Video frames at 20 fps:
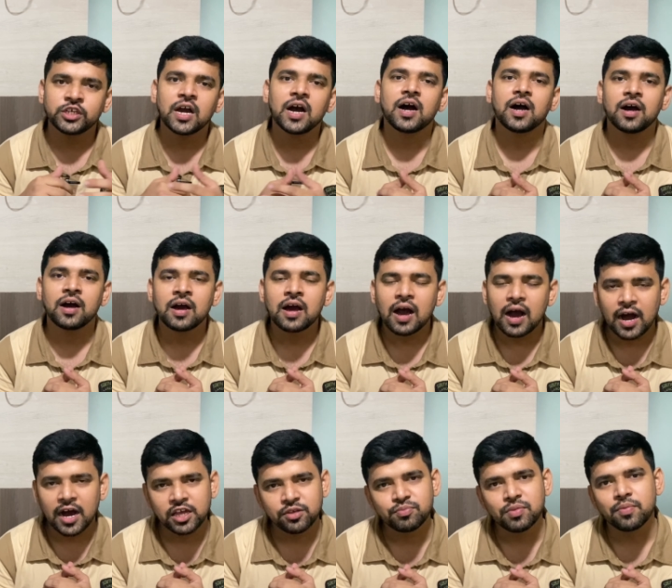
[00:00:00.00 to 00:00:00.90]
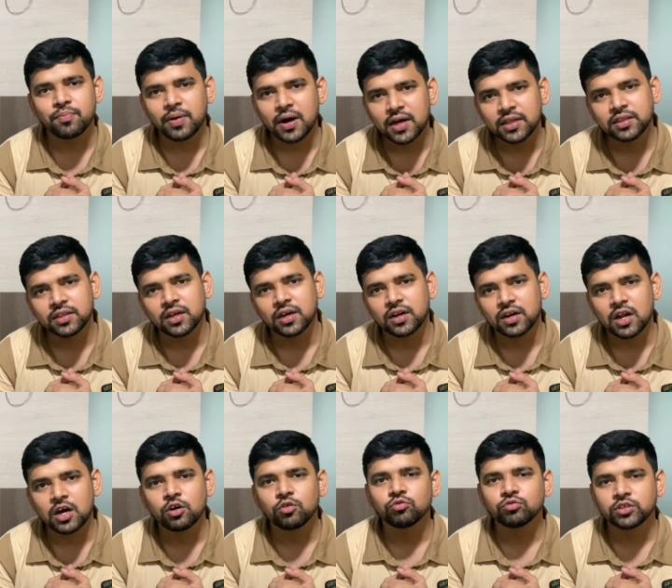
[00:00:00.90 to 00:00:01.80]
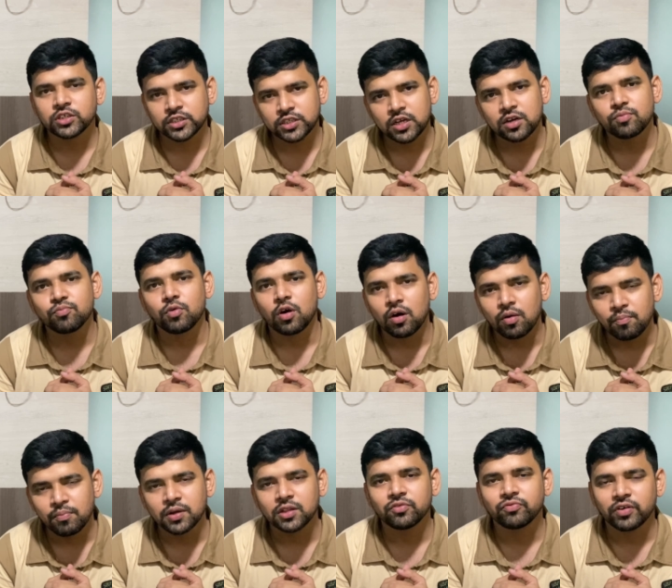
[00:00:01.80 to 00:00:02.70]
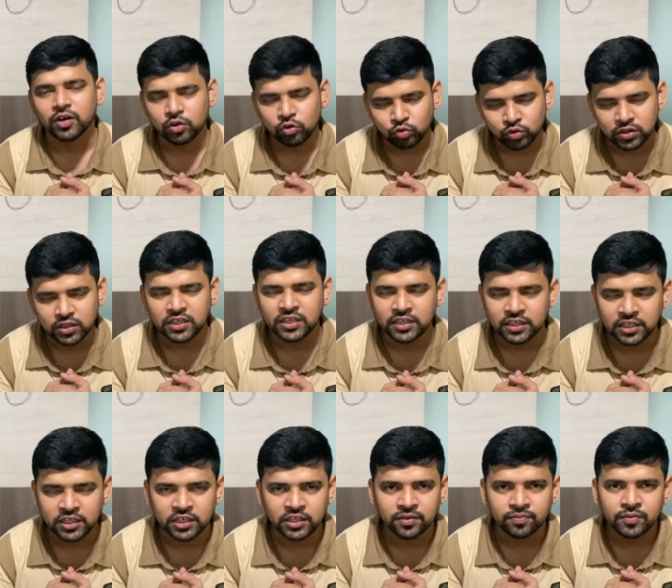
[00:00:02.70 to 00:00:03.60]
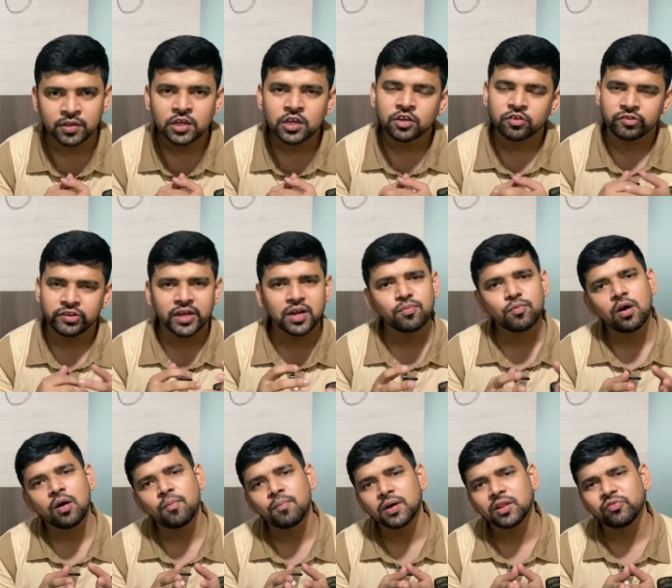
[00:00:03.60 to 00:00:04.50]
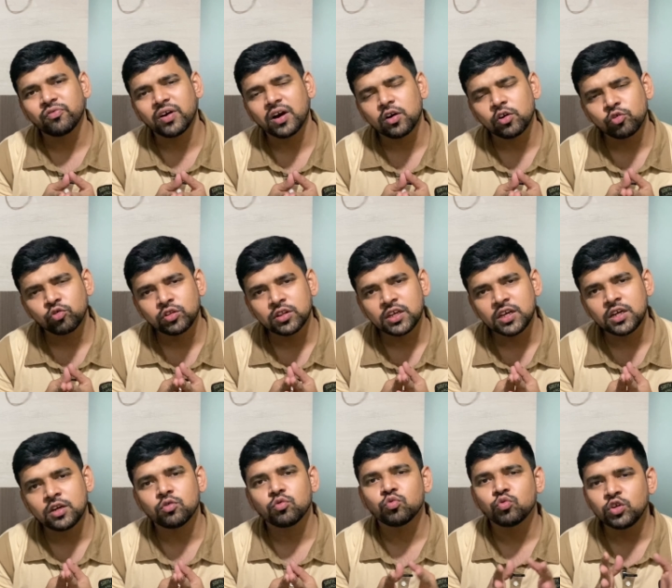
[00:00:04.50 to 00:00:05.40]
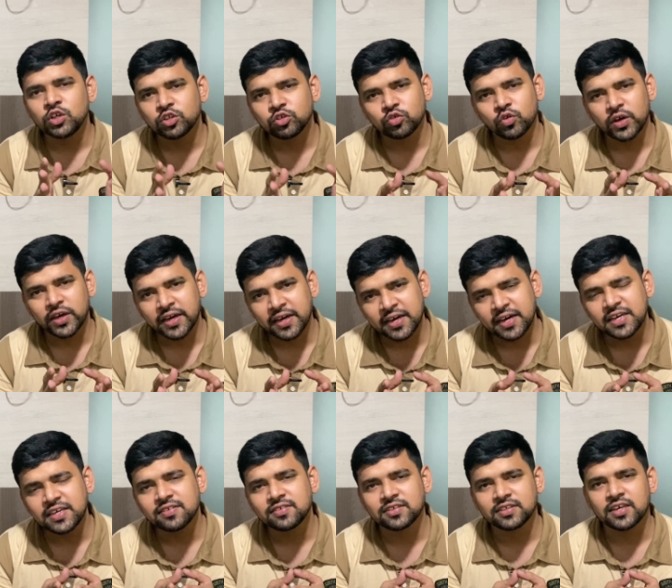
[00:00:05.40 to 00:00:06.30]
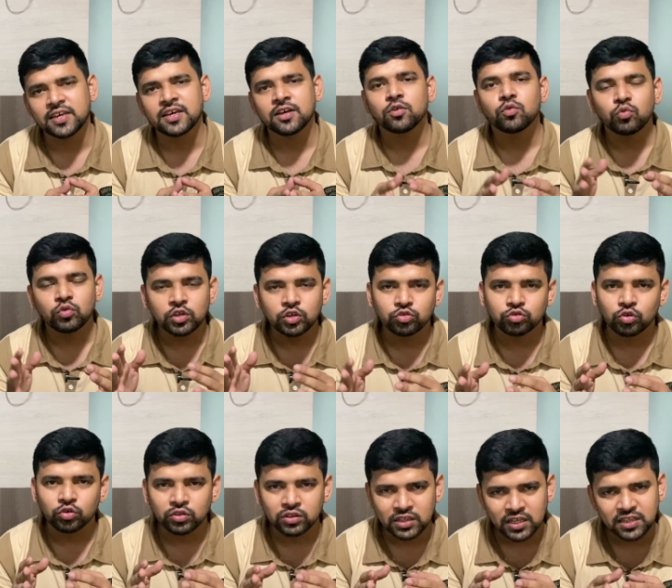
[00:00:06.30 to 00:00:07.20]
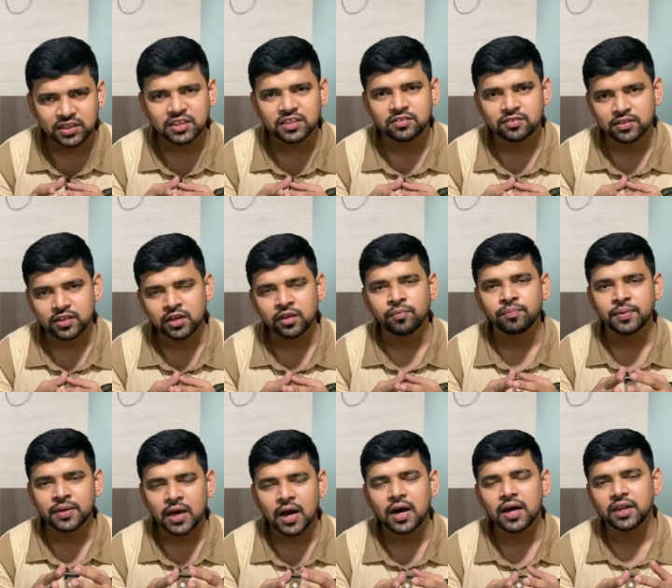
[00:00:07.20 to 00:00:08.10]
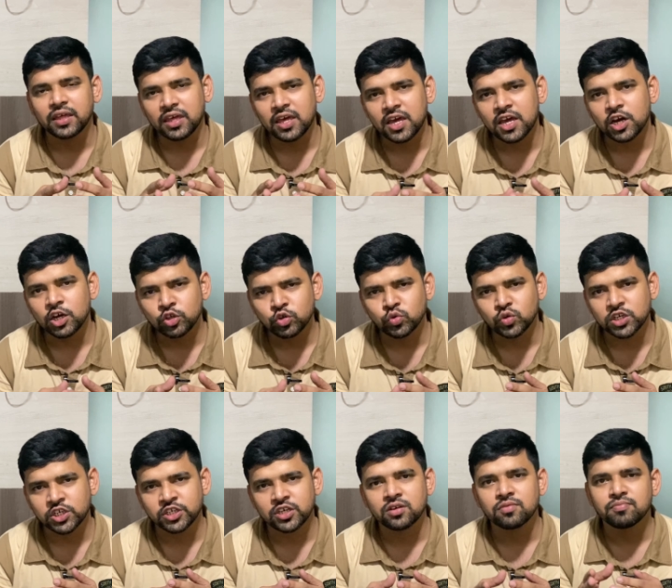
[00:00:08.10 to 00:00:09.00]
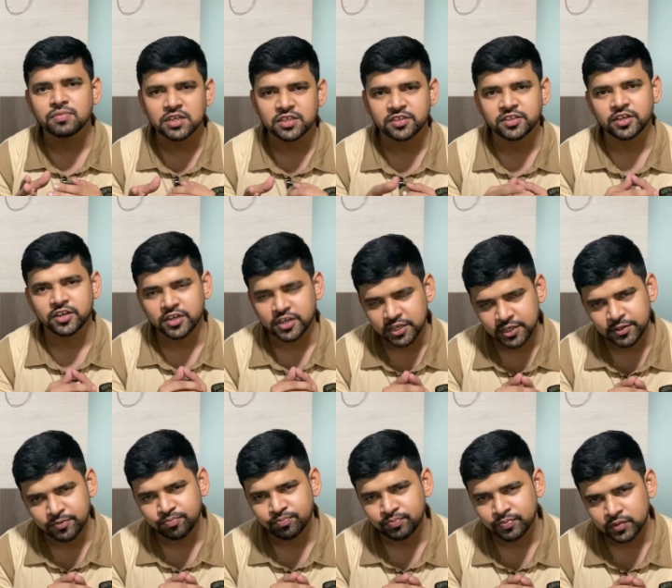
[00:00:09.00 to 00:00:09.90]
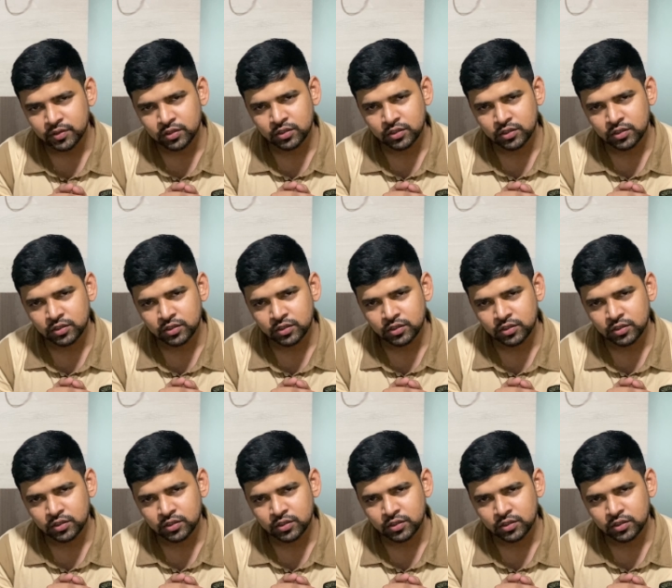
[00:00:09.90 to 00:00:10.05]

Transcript: जी हां आज मैं बात कर रहा हूं सर मोहम्मद फ़खरुद्दीन की सर मोहम्मद फ़खरुद्दीन 1921 से 1933 तक बिहार के एजुकेशन मिनिस्टर रहे